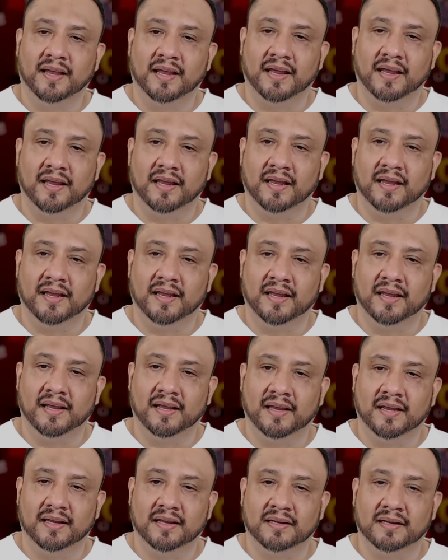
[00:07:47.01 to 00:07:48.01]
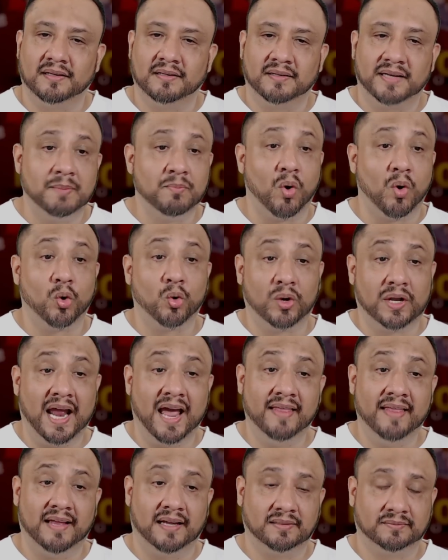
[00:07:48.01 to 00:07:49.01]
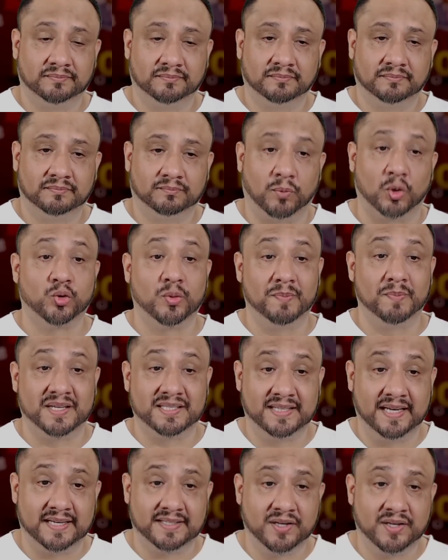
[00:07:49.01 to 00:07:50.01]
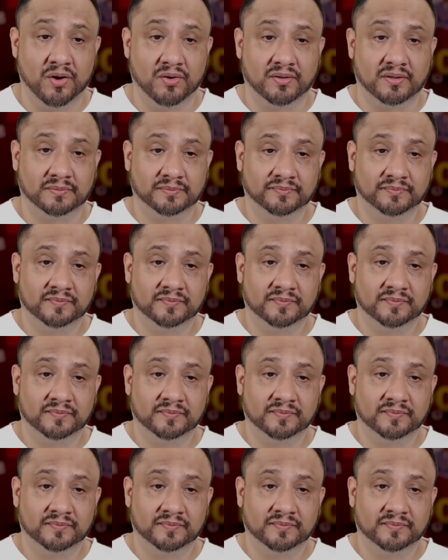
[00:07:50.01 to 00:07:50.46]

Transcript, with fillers: eh, involucrada por su investigación.